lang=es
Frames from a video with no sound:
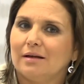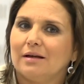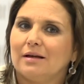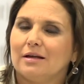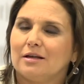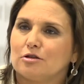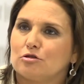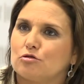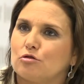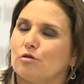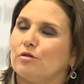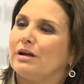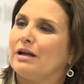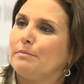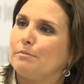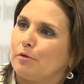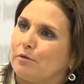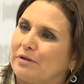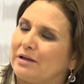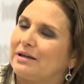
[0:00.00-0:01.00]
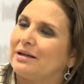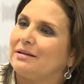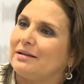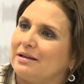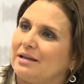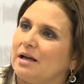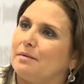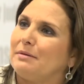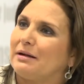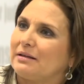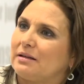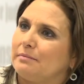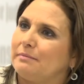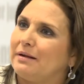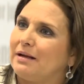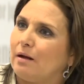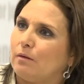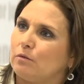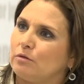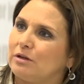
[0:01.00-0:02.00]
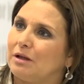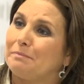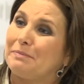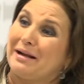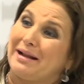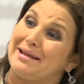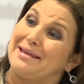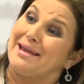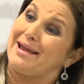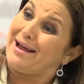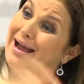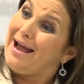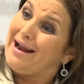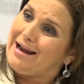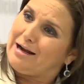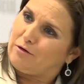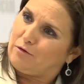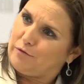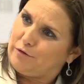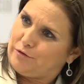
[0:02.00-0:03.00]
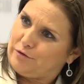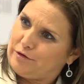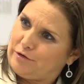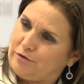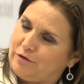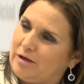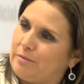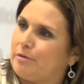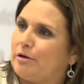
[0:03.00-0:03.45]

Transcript: son el poder que tenía Martín Belaunde para llegar al gobierno regional.